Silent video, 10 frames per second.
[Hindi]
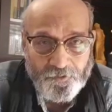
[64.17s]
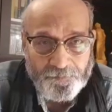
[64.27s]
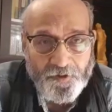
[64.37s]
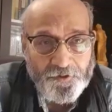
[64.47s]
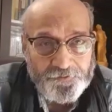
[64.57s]
और
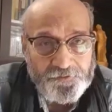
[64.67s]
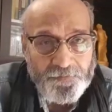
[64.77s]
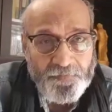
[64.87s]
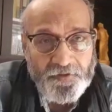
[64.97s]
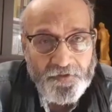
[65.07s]
बहुत
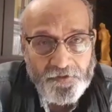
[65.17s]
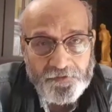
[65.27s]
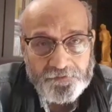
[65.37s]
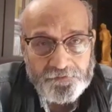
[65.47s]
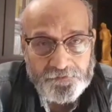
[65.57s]

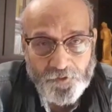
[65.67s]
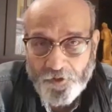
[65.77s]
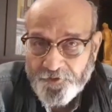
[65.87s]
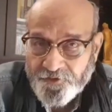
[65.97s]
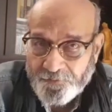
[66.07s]

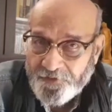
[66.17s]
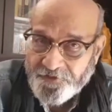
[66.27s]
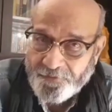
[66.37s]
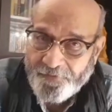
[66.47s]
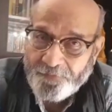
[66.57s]
नॉलेजेबल
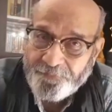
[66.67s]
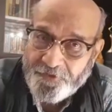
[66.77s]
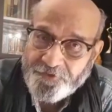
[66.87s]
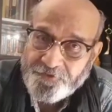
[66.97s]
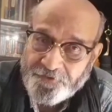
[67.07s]
जवाब
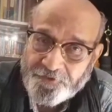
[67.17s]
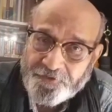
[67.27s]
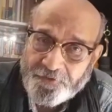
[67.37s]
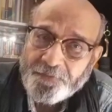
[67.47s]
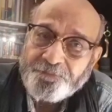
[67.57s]
नहीं दिए
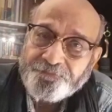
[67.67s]
थे